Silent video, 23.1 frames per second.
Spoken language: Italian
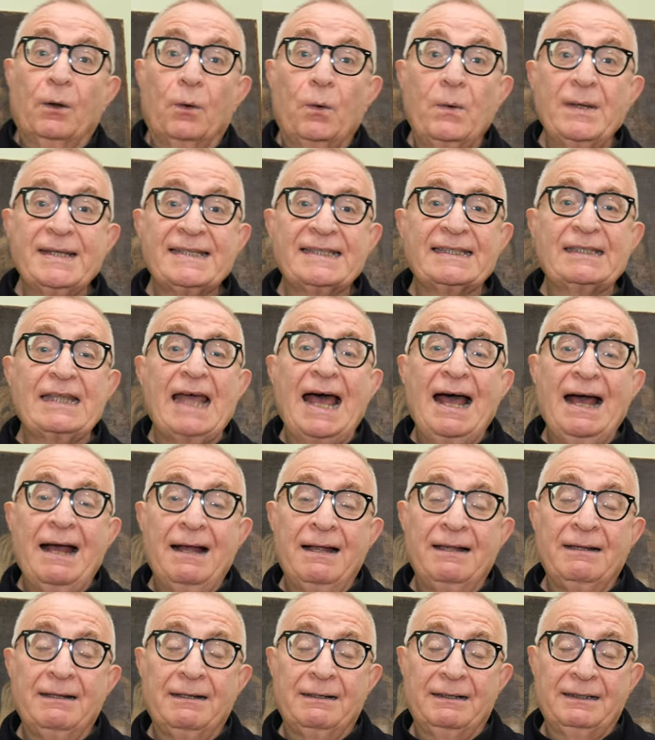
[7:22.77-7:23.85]

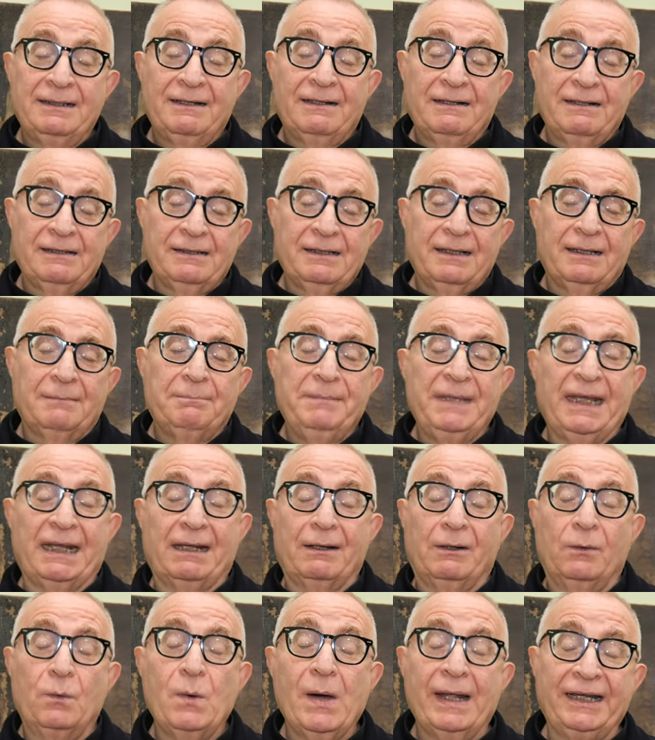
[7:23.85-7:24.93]
Questa
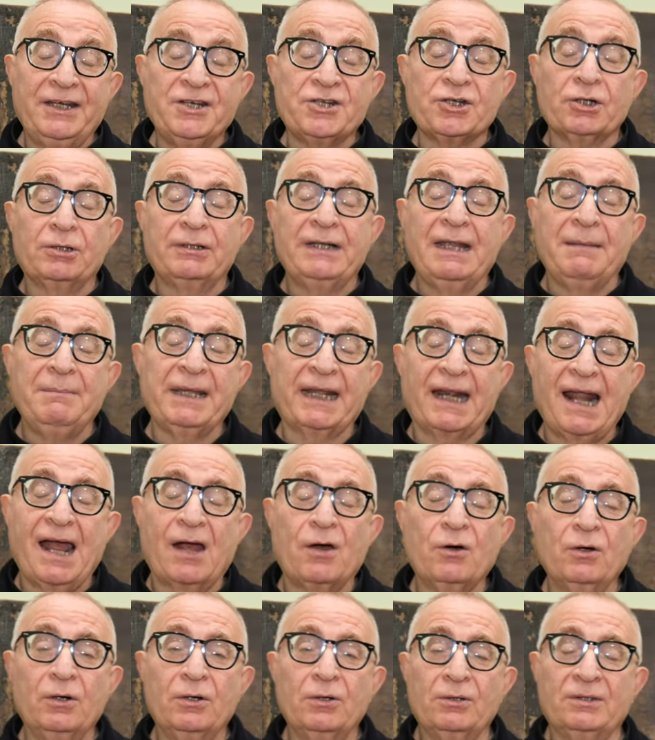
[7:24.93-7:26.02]
guarigione
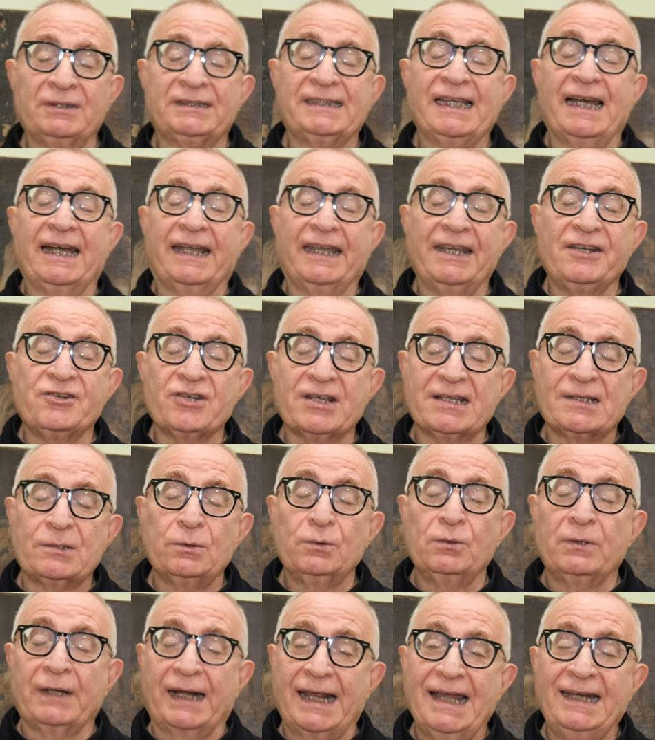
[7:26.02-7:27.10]
miracolosa che
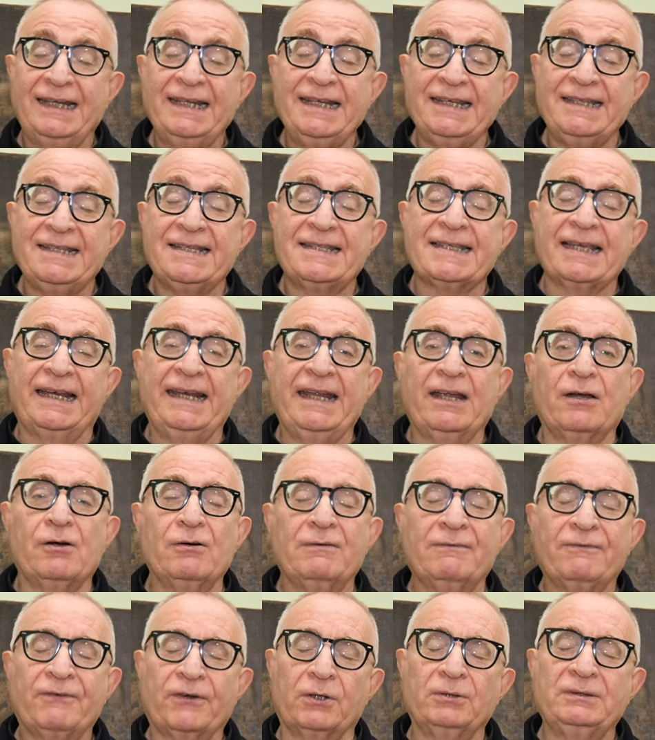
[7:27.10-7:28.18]
Gesù realizza nei
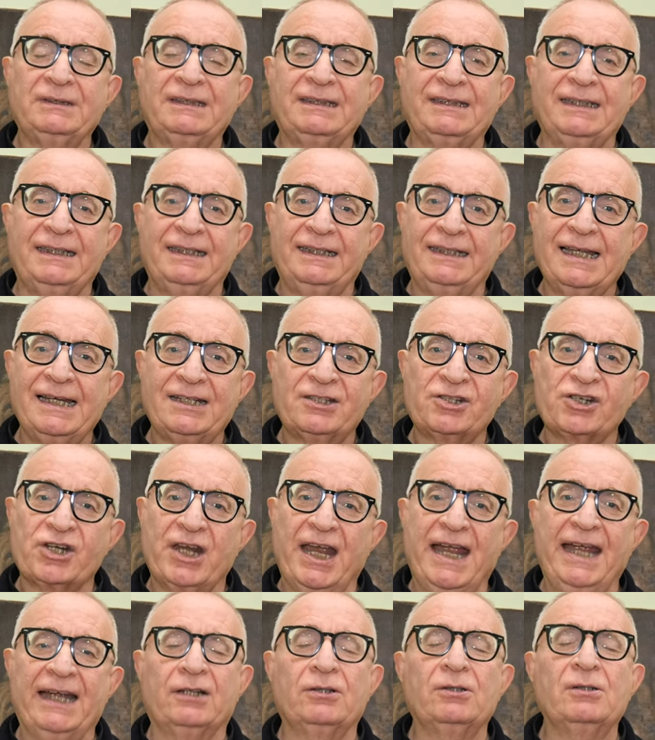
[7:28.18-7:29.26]
confronti del
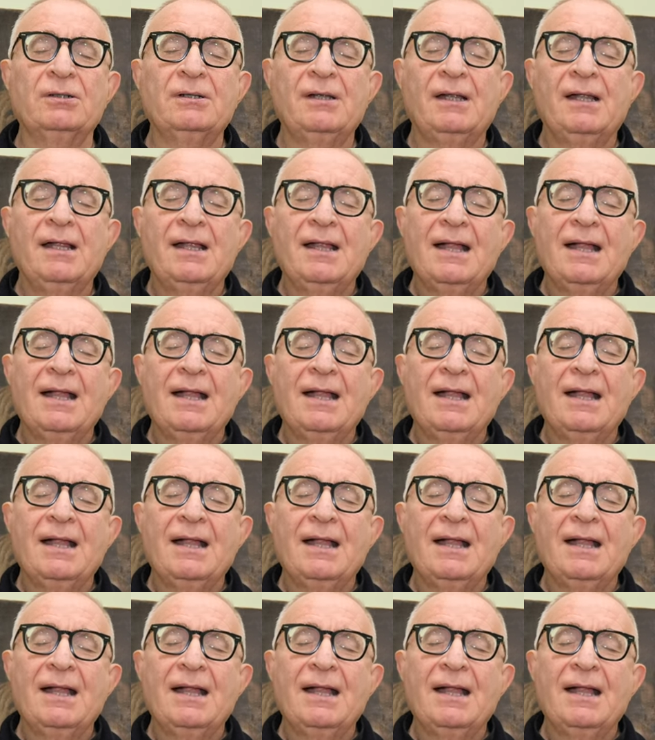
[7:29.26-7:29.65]
cieco